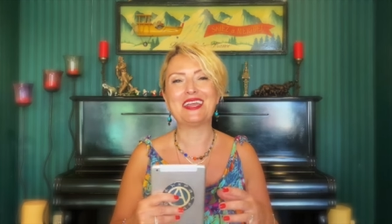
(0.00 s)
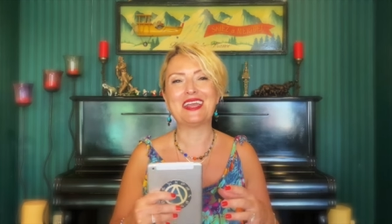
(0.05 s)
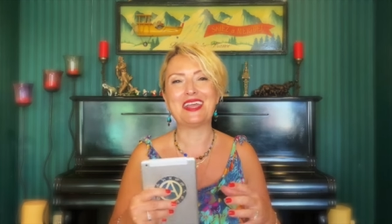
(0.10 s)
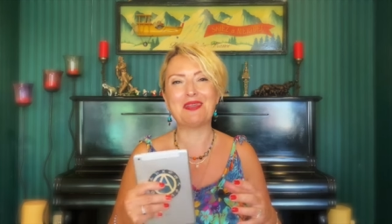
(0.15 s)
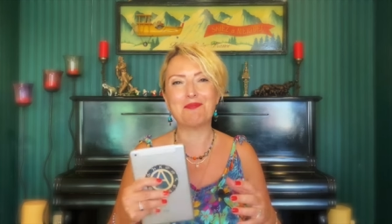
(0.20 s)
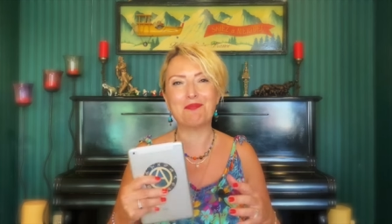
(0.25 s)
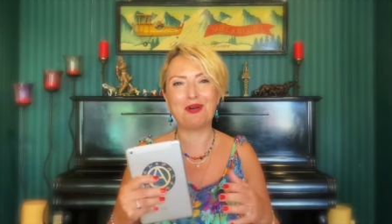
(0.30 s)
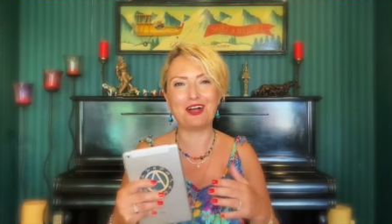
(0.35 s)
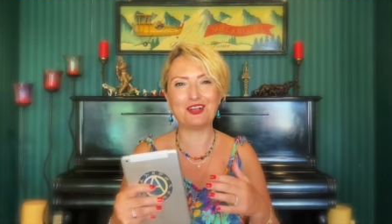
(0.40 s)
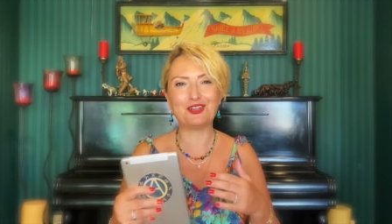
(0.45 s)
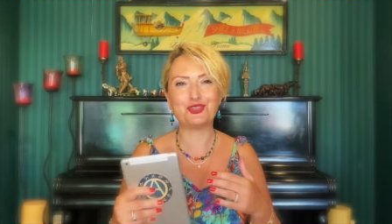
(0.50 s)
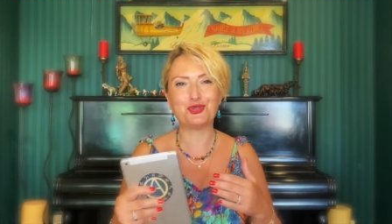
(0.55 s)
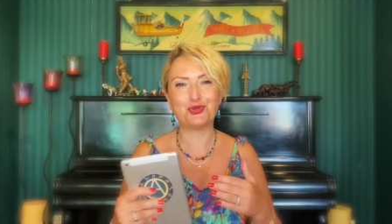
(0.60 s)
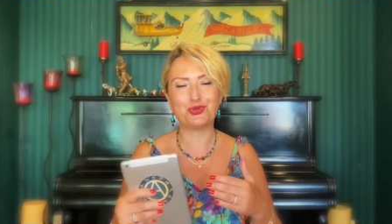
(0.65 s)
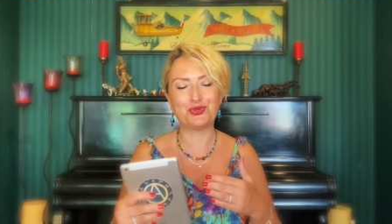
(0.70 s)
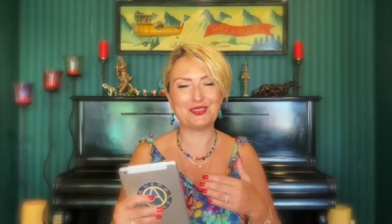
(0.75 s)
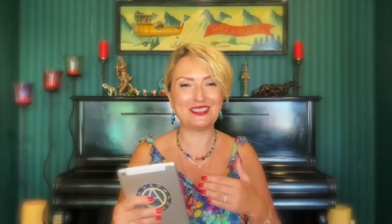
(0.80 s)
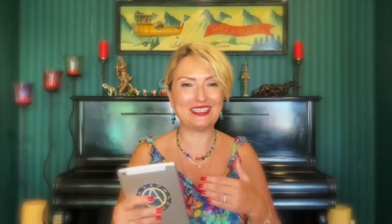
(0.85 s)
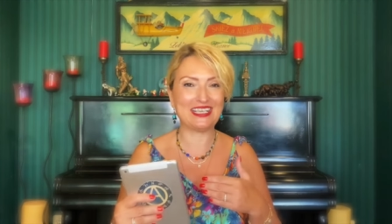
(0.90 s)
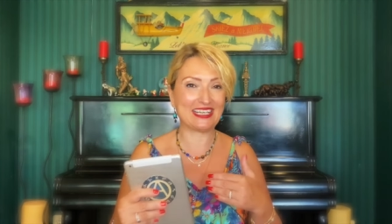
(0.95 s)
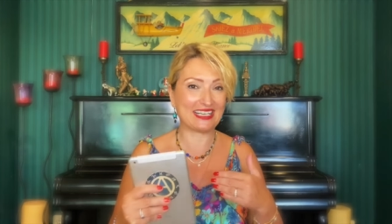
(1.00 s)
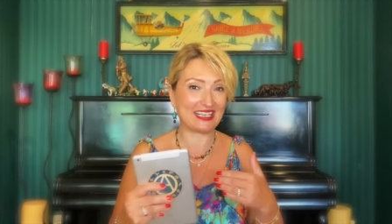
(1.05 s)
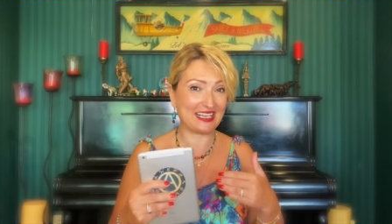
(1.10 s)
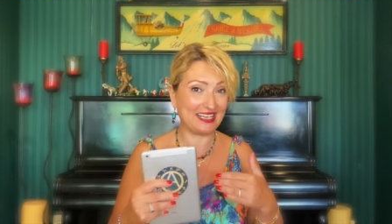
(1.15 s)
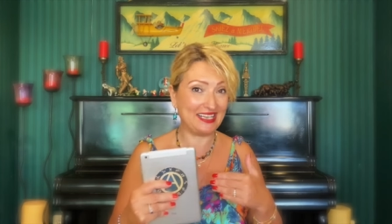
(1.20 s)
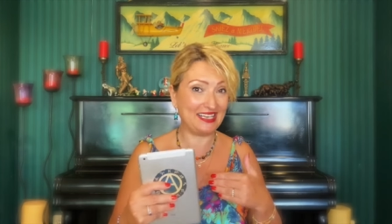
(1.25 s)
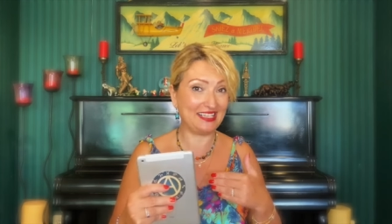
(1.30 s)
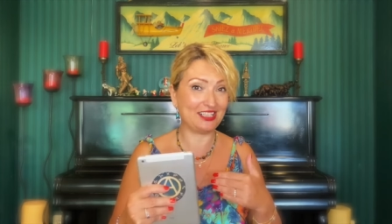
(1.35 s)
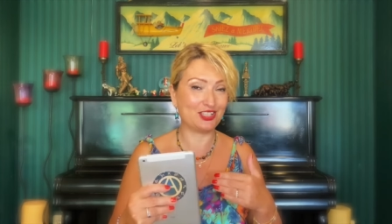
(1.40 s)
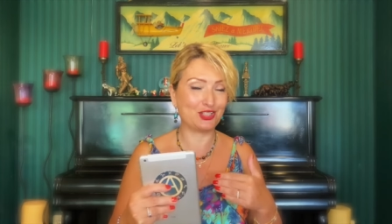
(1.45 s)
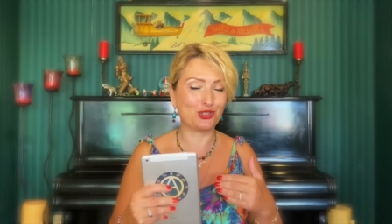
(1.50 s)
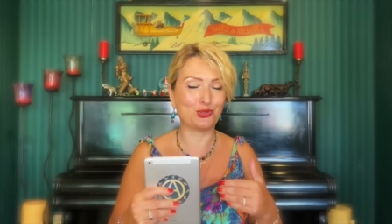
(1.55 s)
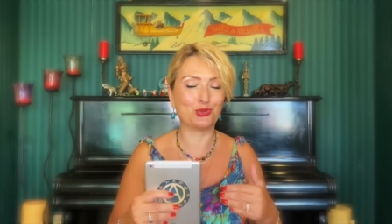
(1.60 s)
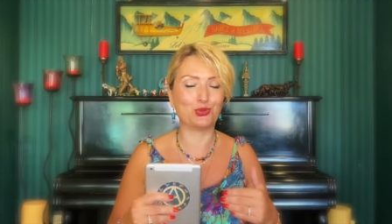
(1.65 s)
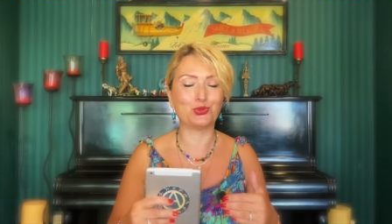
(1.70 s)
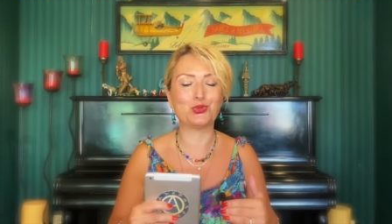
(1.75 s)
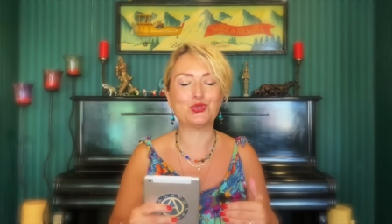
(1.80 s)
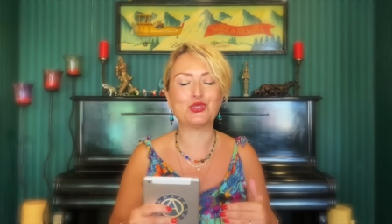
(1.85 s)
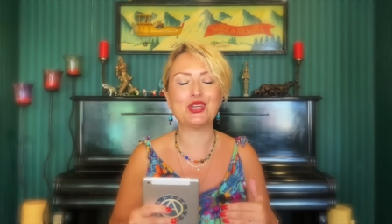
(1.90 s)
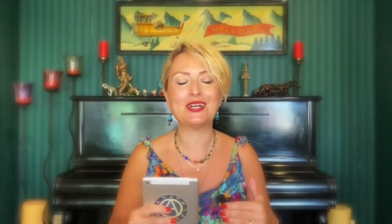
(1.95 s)
E, Mars çünkü size kare açıda
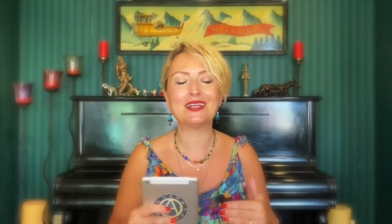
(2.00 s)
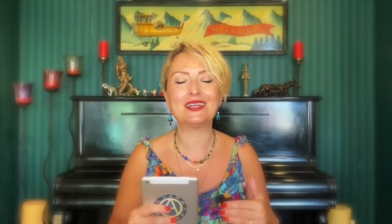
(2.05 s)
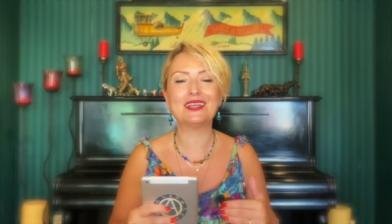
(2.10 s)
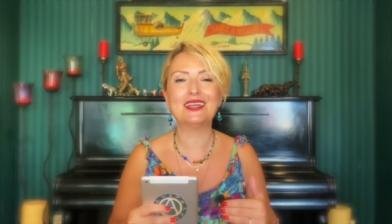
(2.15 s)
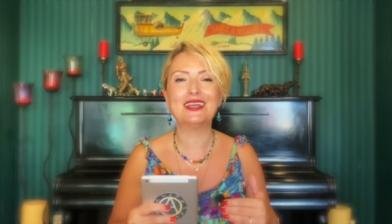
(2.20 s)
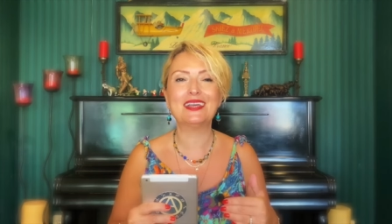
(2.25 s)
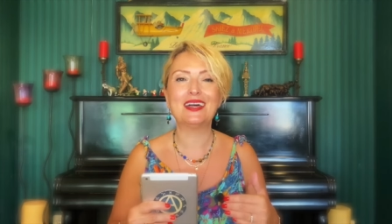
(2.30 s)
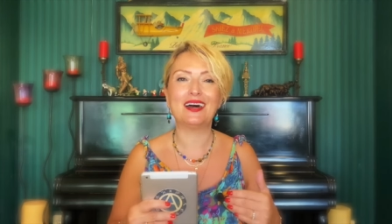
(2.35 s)
olacak.